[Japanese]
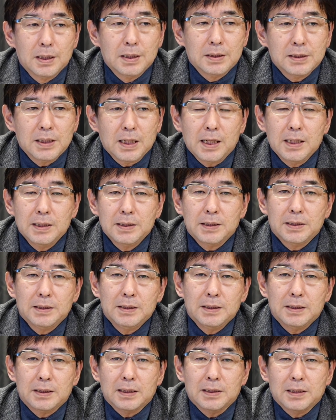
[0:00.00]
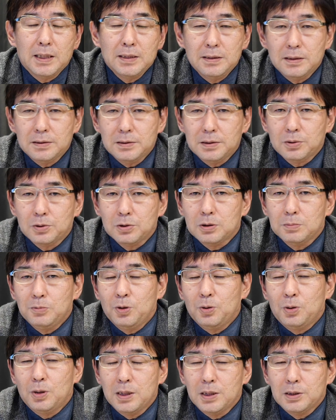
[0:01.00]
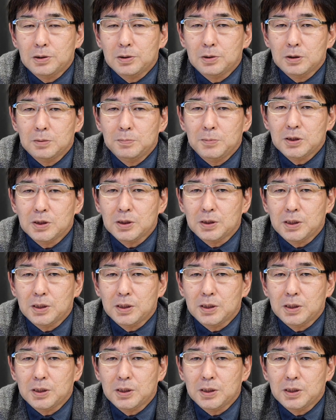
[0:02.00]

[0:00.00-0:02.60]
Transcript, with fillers: 社会的に課題になっていることもお話をします